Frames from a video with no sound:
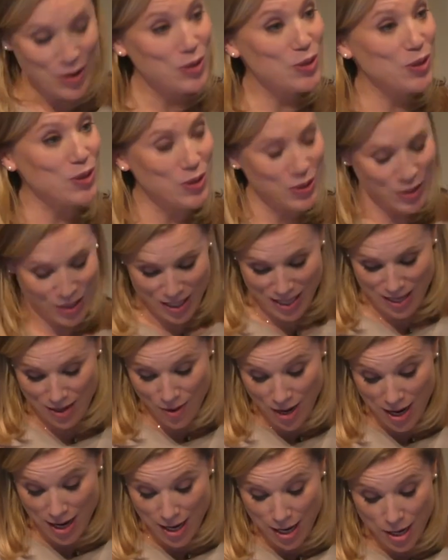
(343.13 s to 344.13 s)
一昨年に
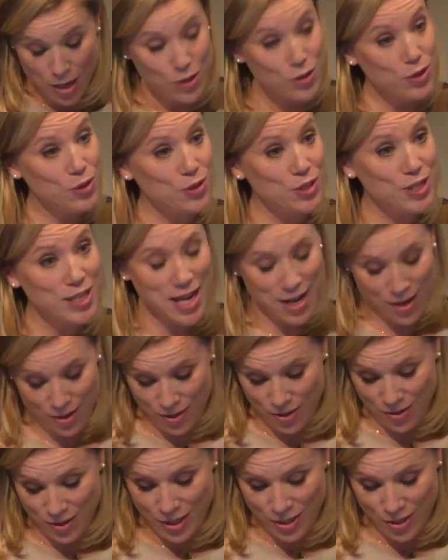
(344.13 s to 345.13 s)
は UCL
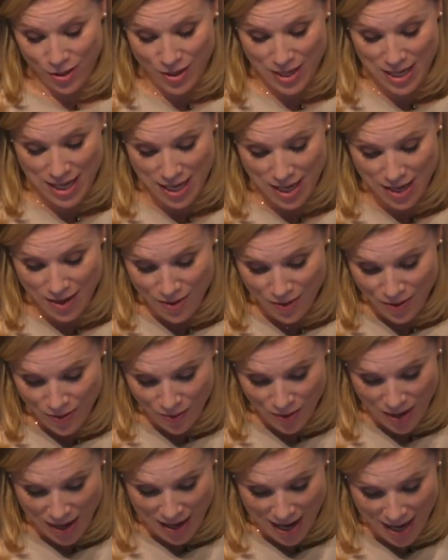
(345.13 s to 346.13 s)
と一緒に
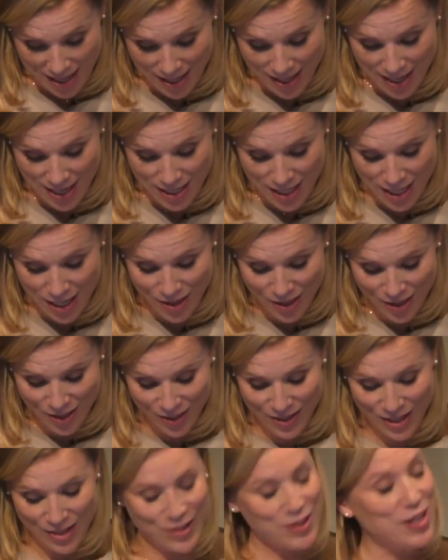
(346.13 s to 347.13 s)
新しい
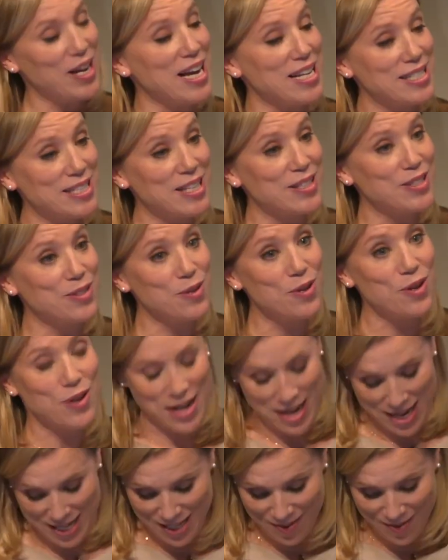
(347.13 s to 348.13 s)
薬の開発を
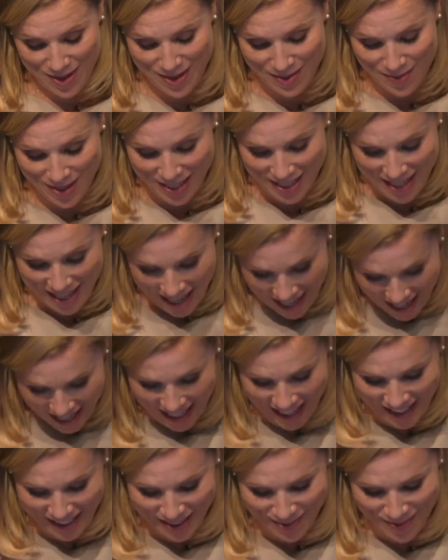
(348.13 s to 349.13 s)
始め,、ま、
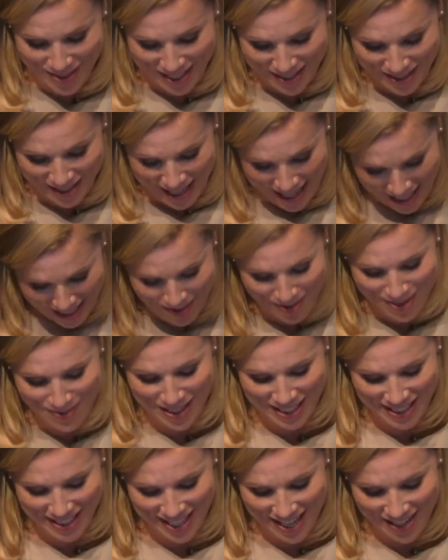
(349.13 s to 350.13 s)
始め始め
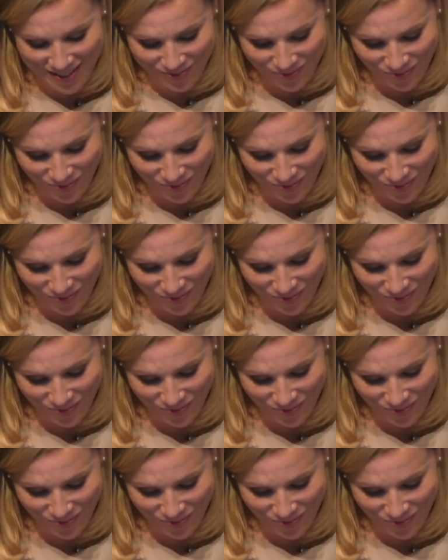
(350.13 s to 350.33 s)
ました。